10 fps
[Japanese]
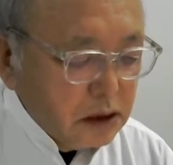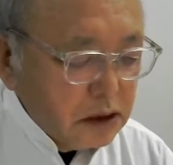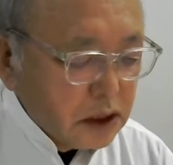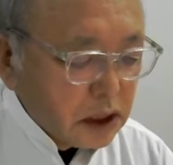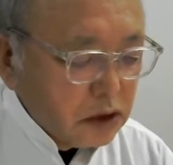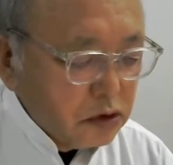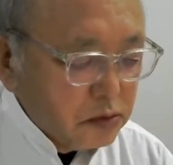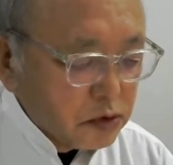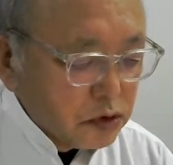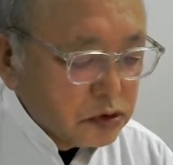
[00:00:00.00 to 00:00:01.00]
田舎より
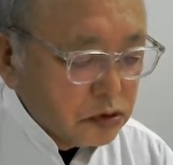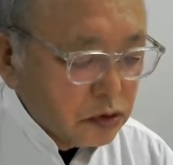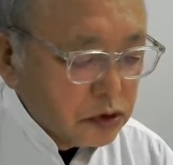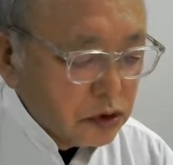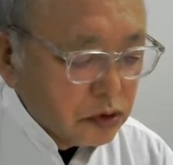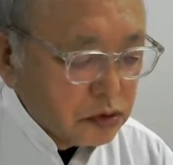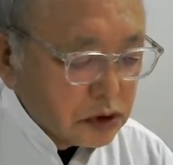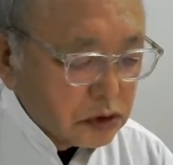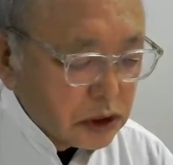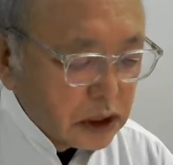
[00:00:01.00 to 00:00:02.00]
も都市の貧困者
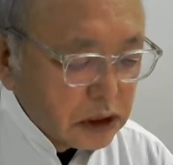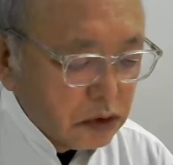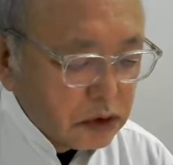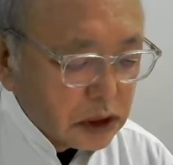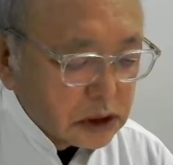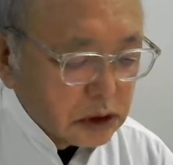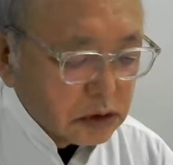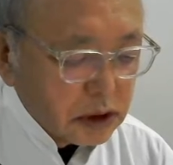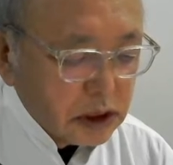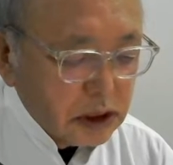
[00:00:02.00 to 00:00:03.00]
の代金が大きかったの
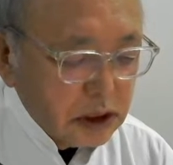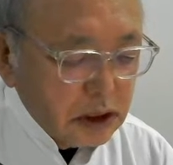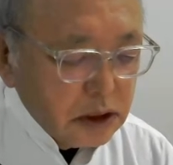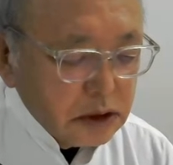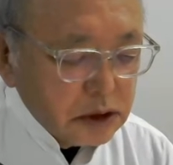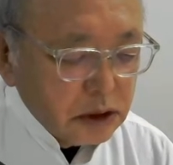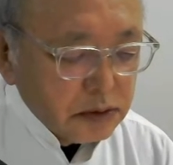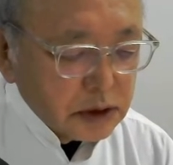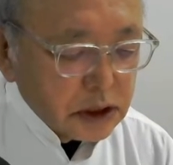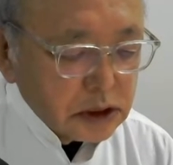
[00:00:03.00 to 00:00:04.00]
で政府
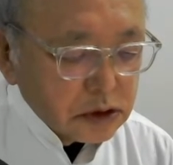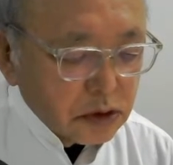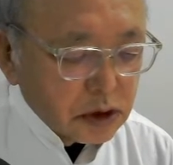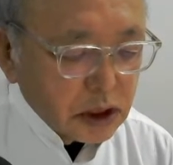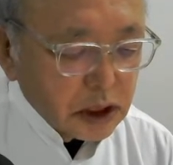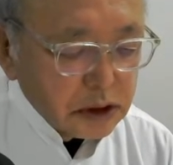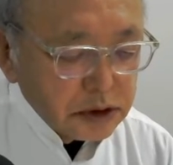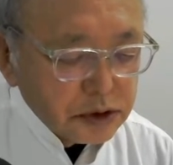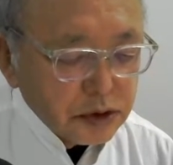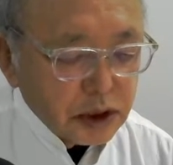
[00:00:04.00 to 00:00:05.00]
は対策を考える
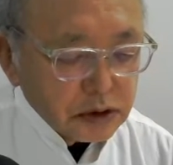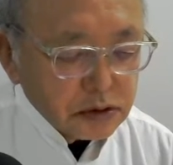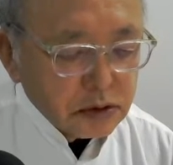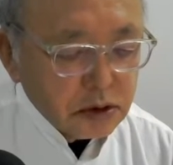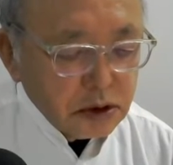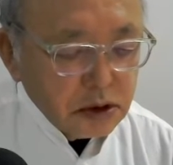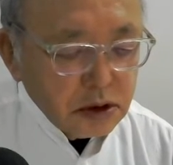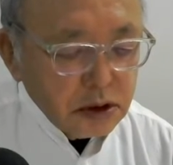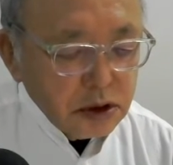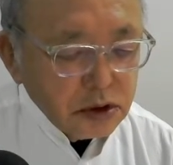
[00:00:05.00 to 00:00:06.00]
必要がある。
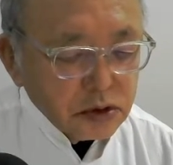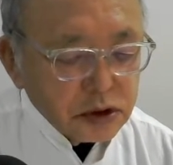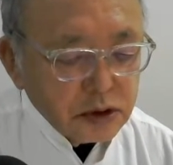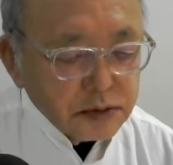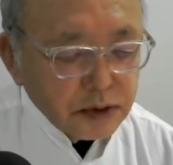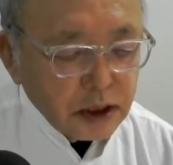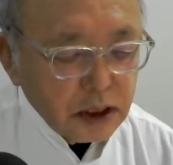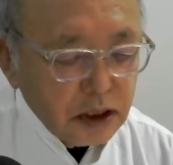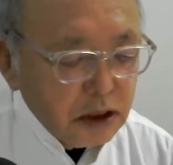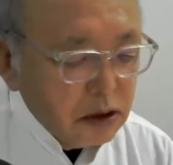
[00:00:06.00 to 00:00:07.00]
インド政府は
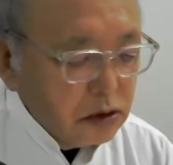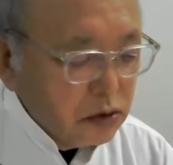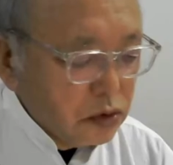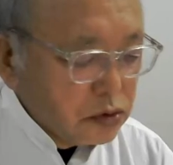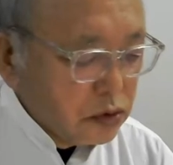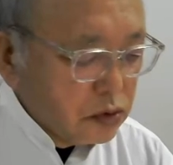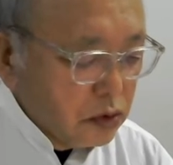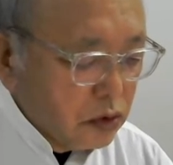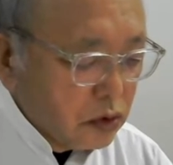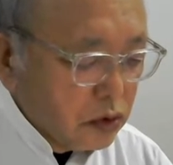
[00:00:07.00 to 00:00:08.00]
農村
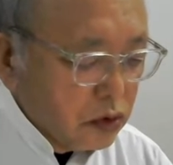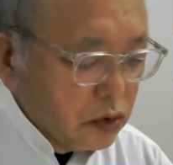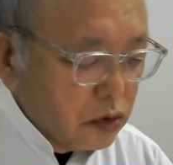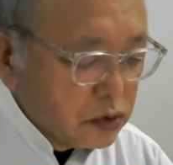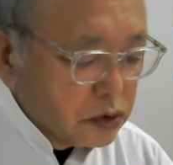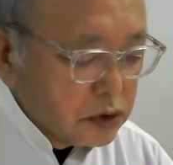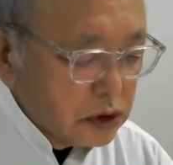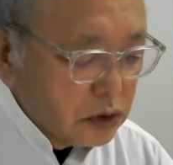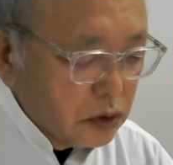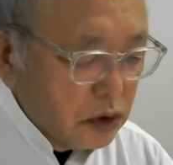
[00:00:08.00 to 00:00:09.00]
の雇用保障制
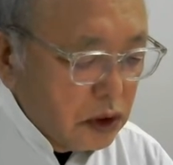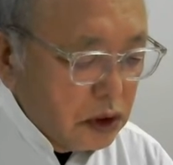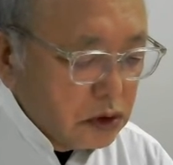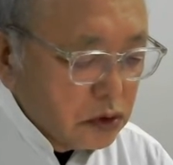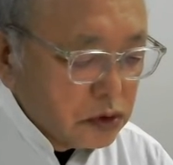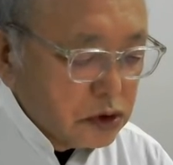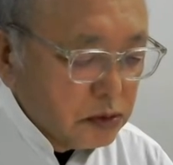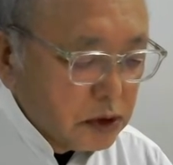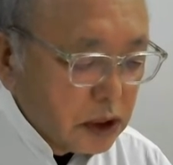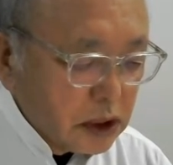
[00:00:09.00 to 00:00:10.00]
度を都市に
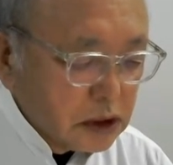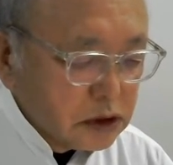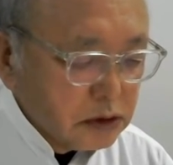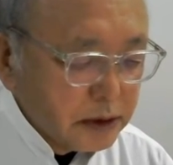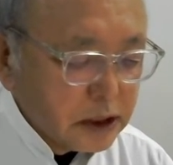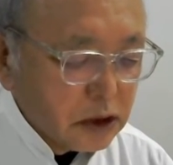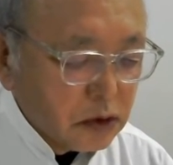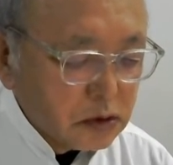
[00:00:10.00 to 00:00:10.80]
も展開するべきだろ